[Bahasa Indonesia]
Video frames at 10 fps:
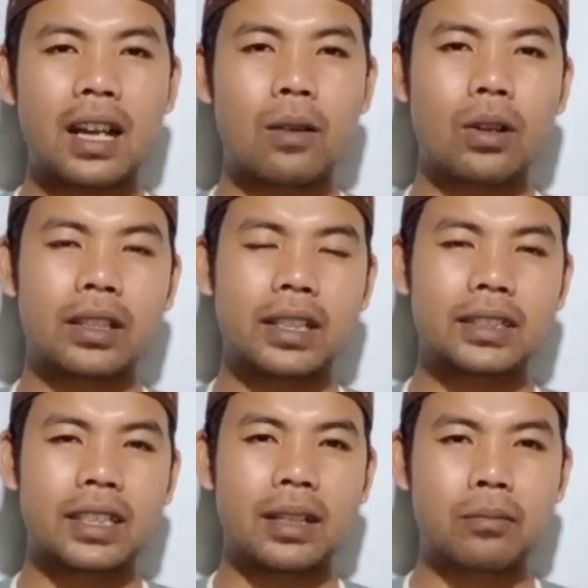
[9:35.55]
Awalnya
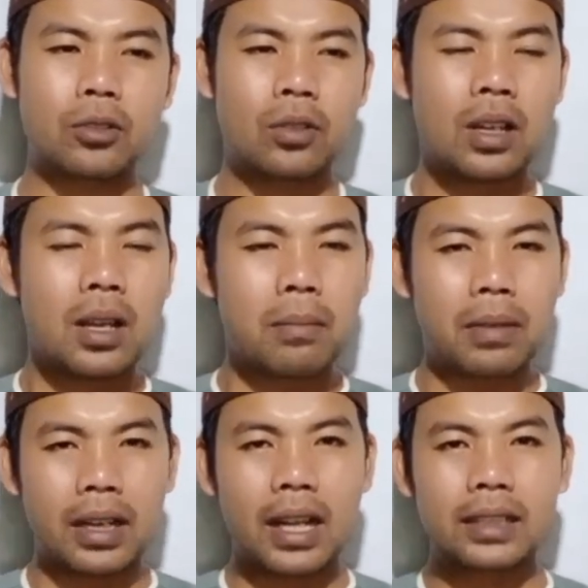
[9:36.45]
saya mau
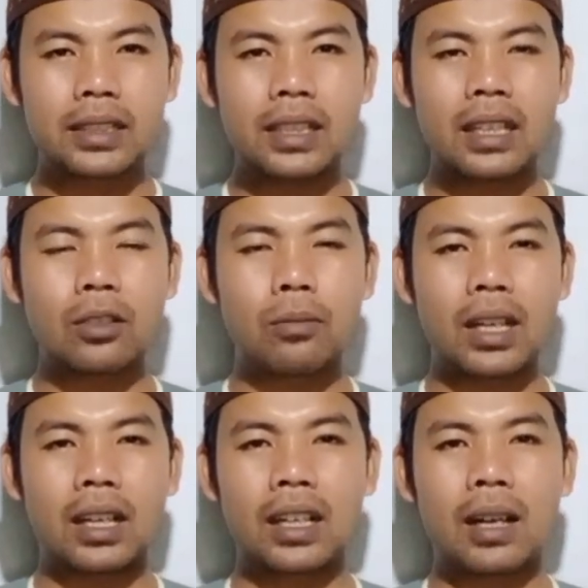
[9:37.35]
mereaksi atau
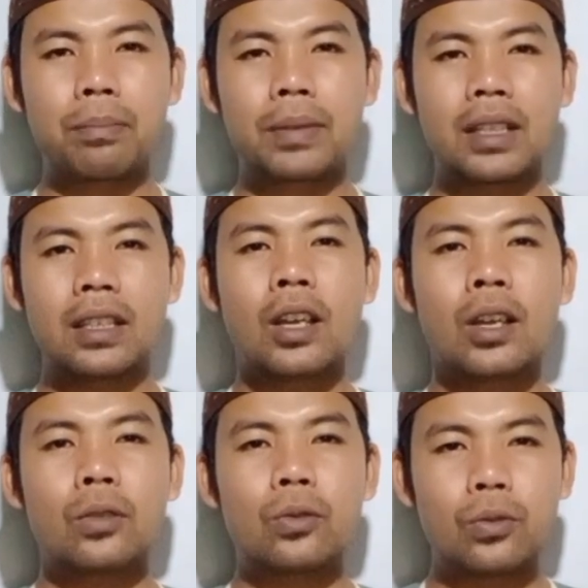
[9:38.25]
menanggapi
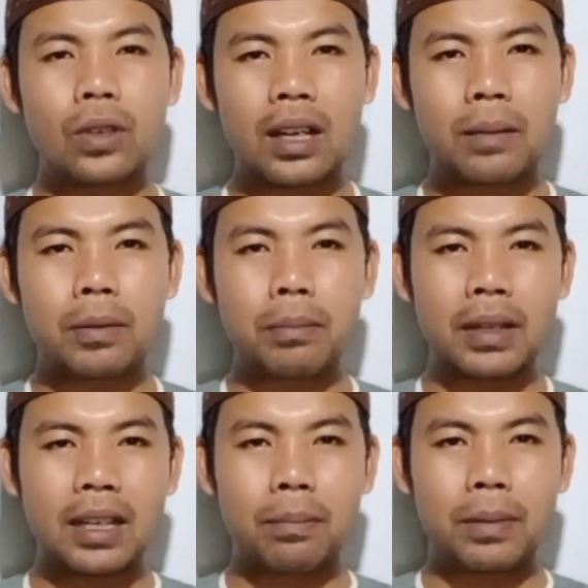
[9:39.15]
dua
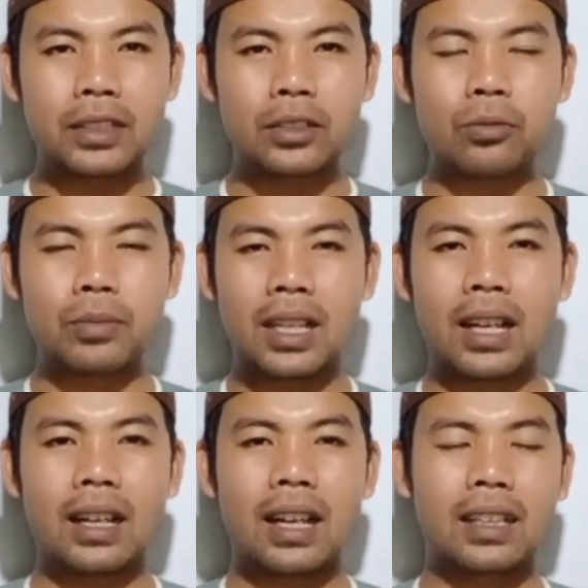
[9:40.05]
pembela Panji
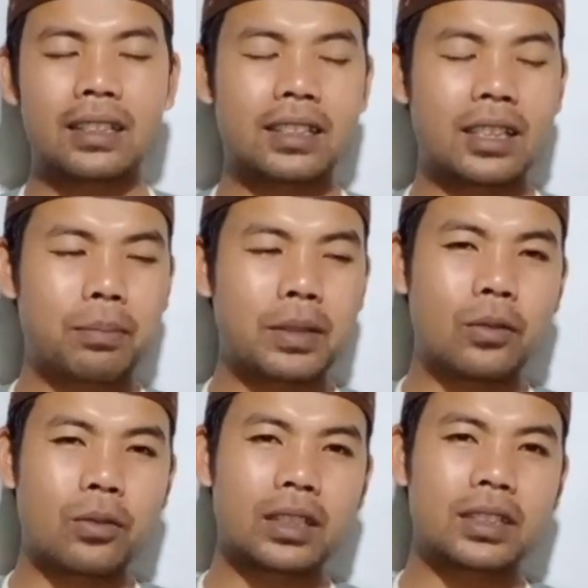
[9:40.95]
Gumilang. Akan tetapi
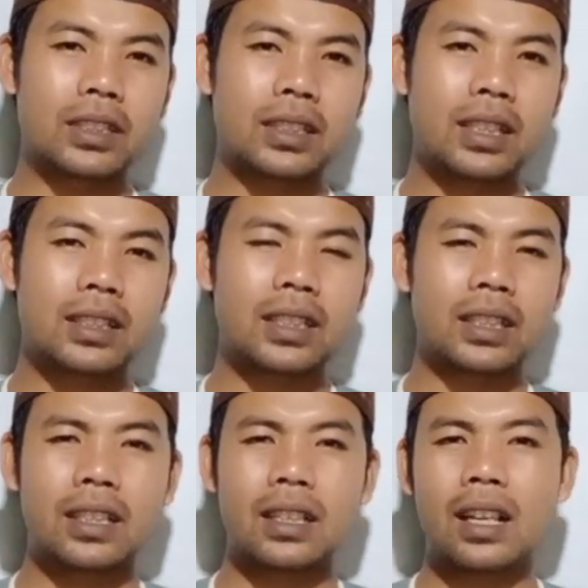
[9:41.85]
durasinya
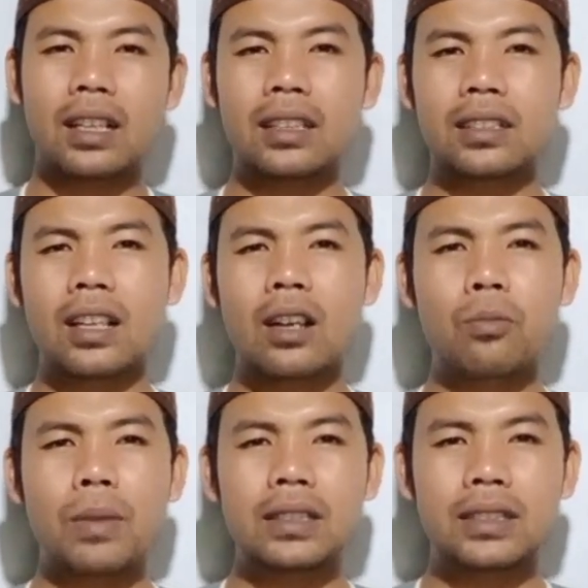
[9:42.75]
saya kira akan terlalu
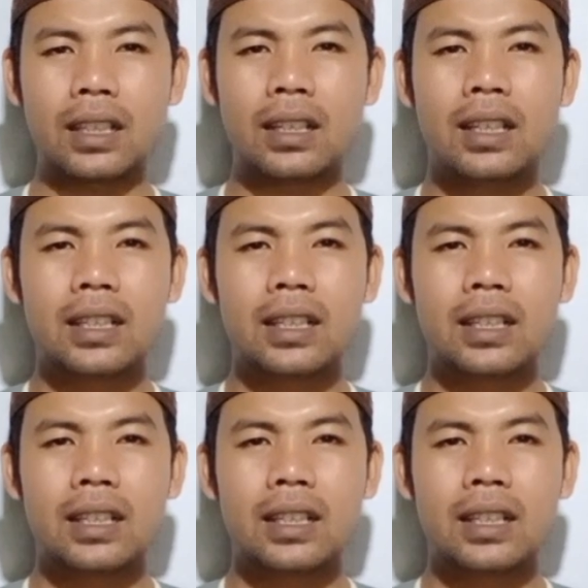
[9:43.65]
panjang.